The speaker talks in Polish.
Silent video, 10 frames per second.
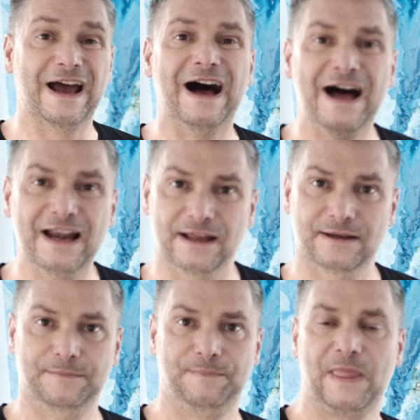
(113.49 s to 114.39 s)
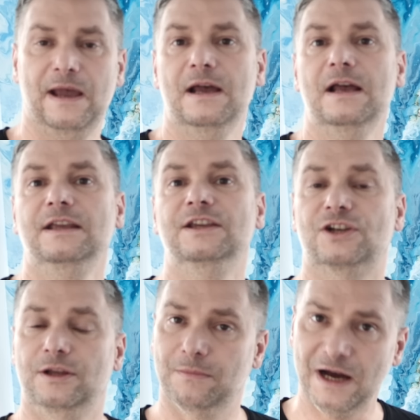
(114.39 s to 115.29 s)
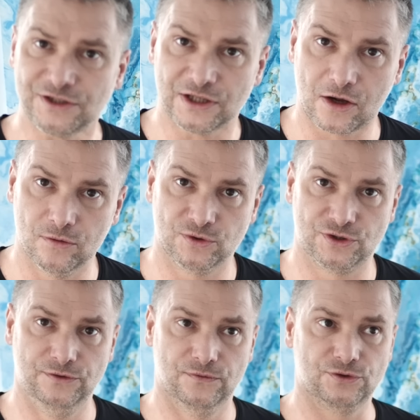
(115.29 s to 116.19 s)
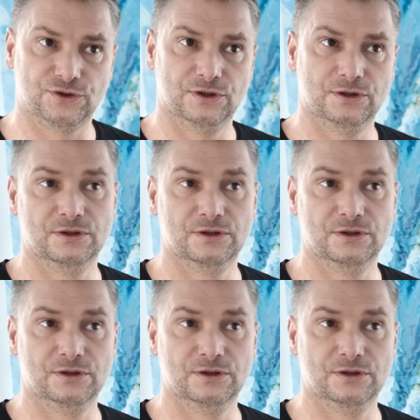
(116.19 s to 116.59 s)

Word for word: Ale jeżeli macie taką możliwość,